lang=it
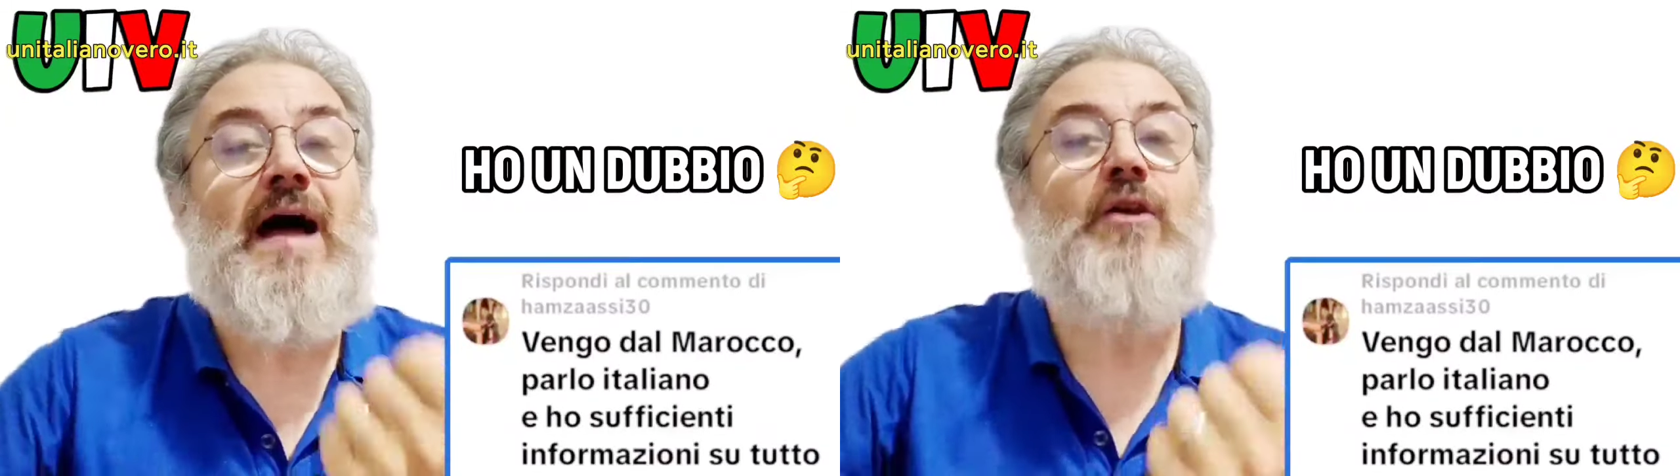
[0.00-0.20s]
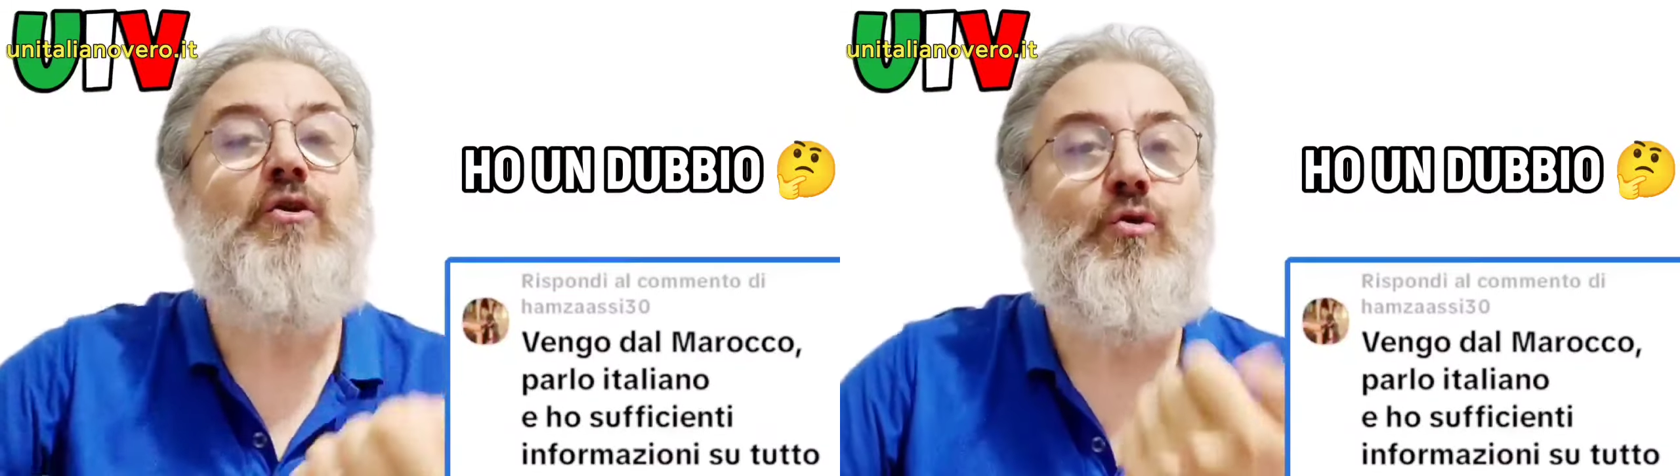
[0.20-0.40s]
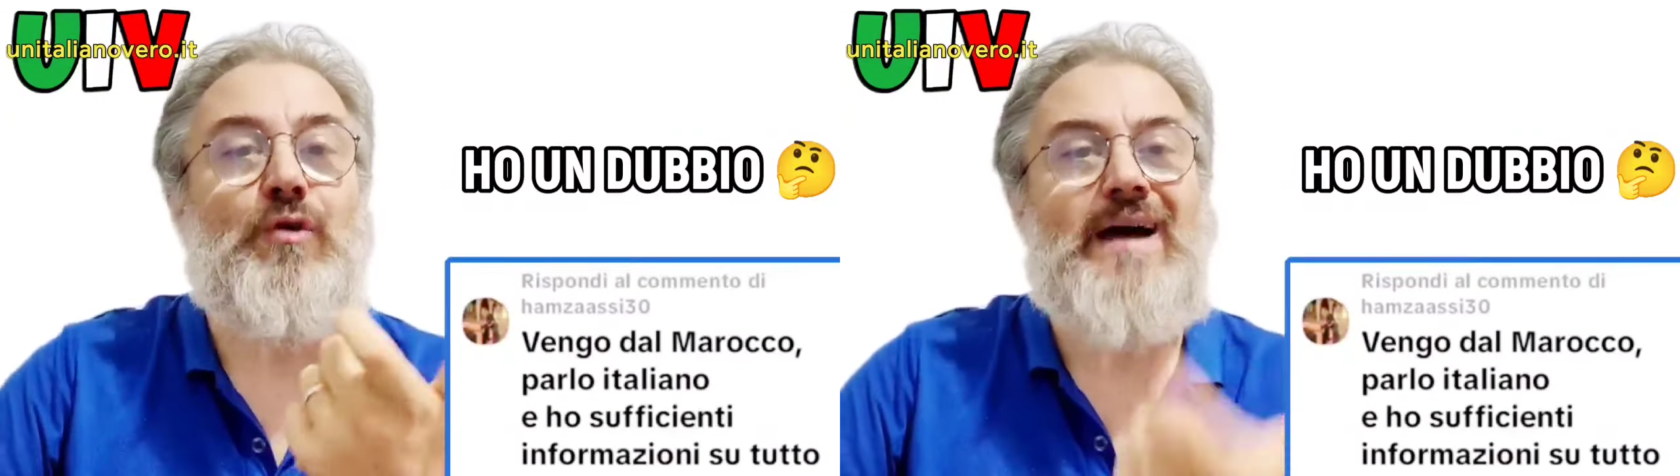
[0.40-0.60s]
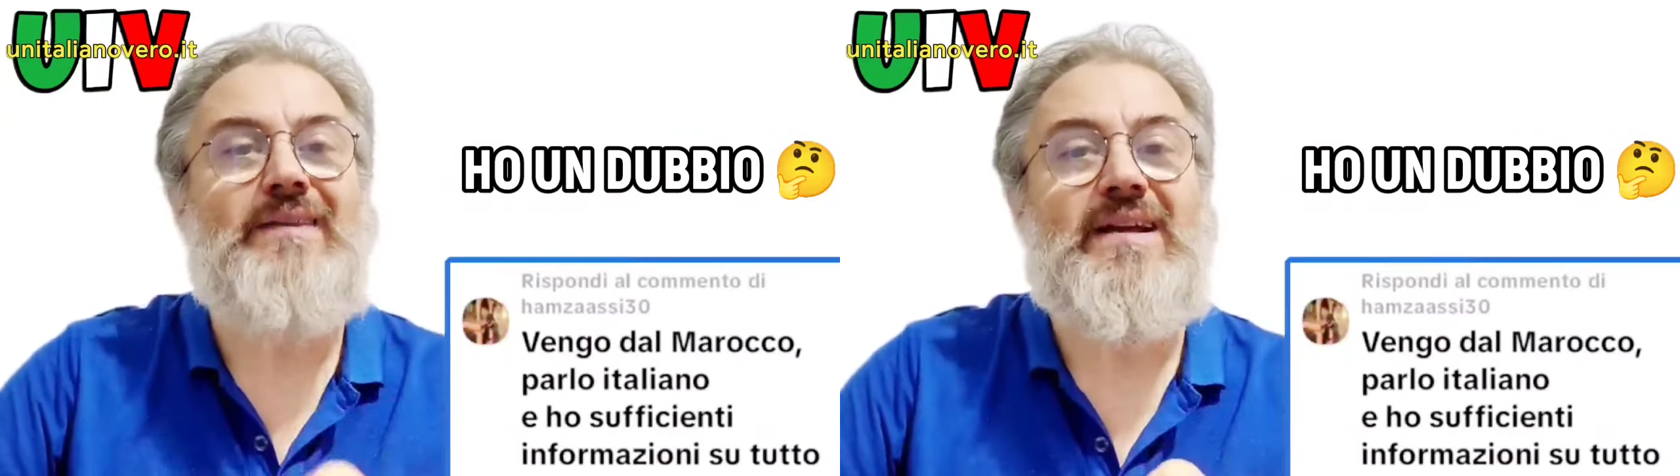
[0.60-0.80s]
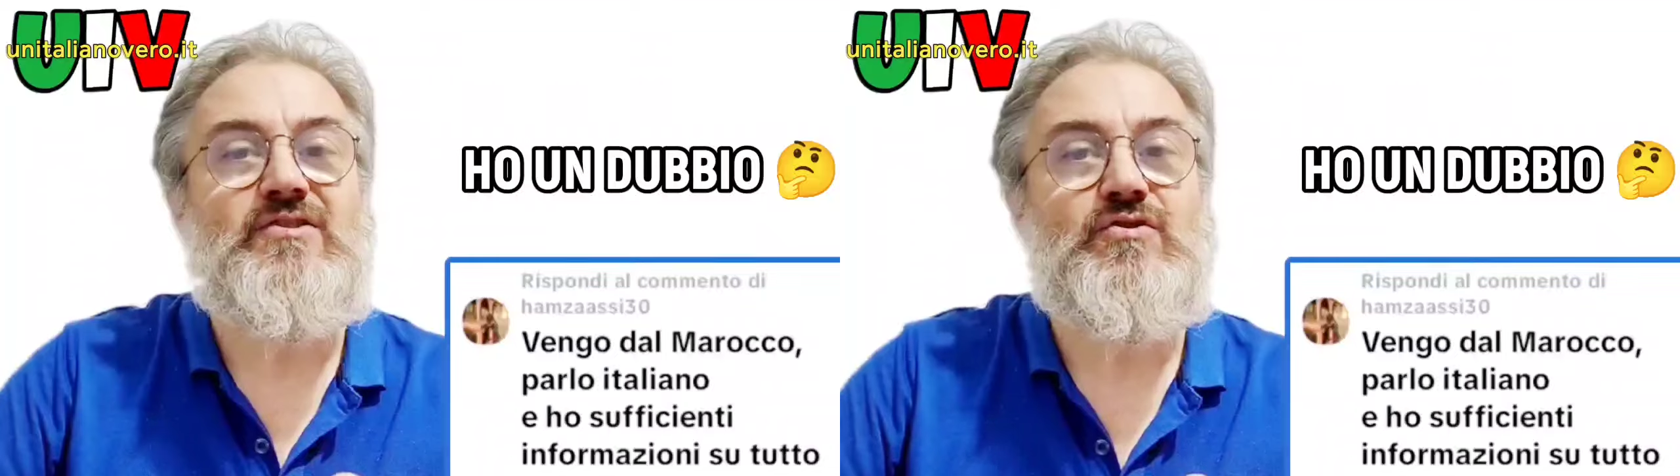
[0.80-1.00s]

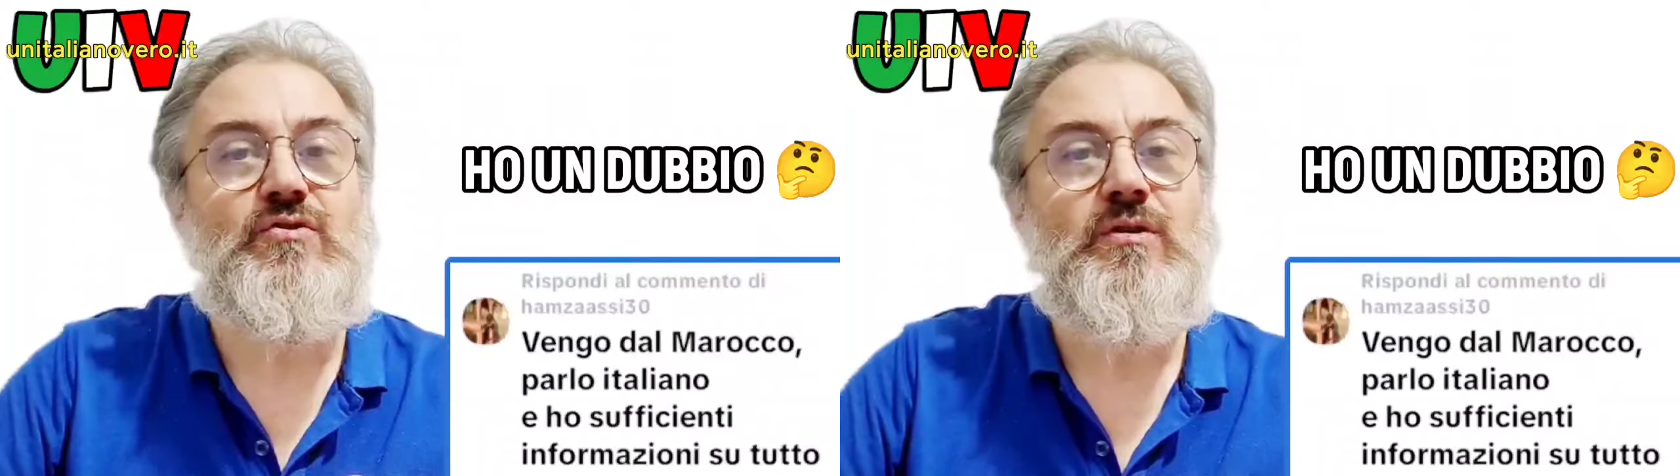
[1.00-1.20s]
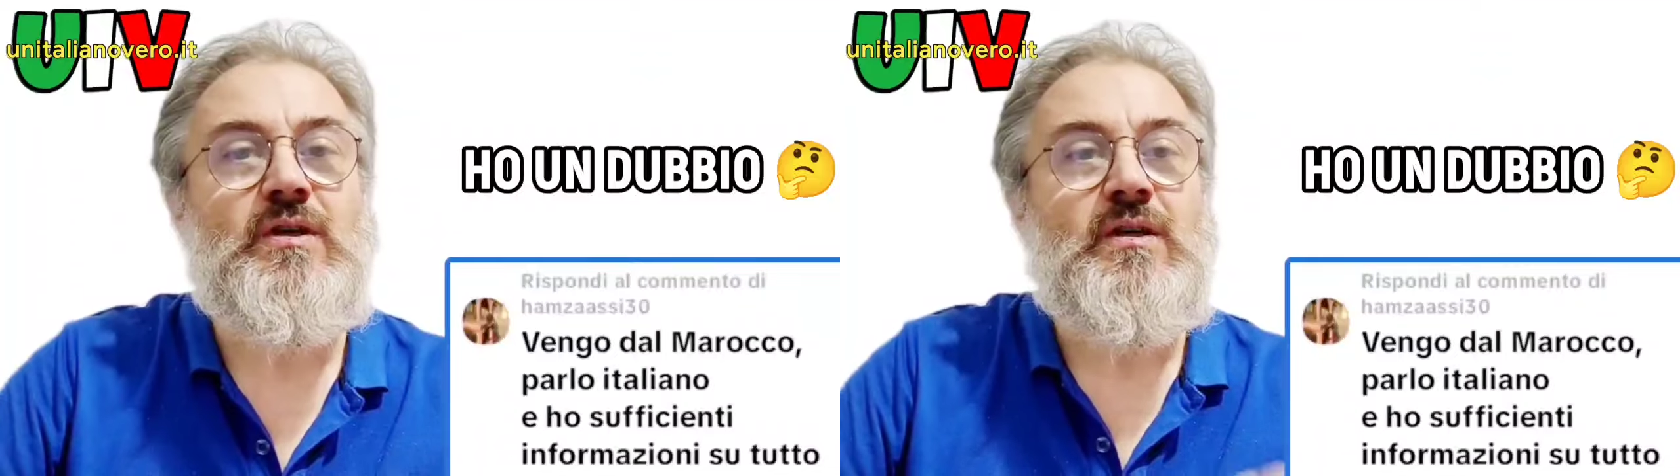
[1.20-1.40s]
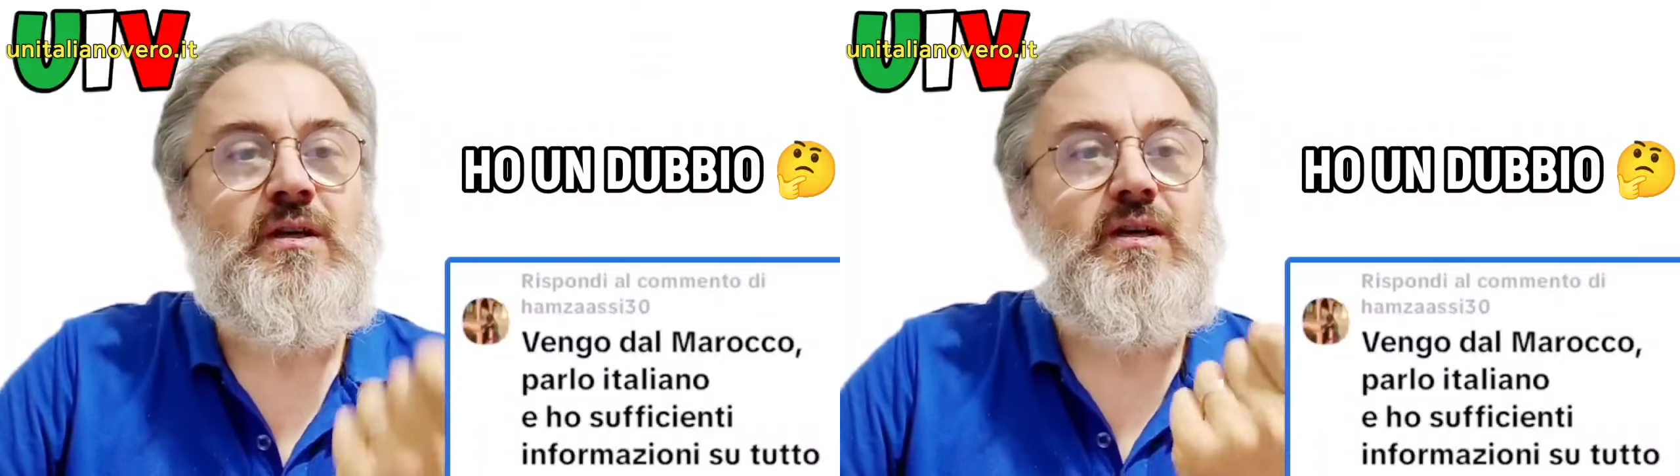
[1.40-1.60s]
Allora adesso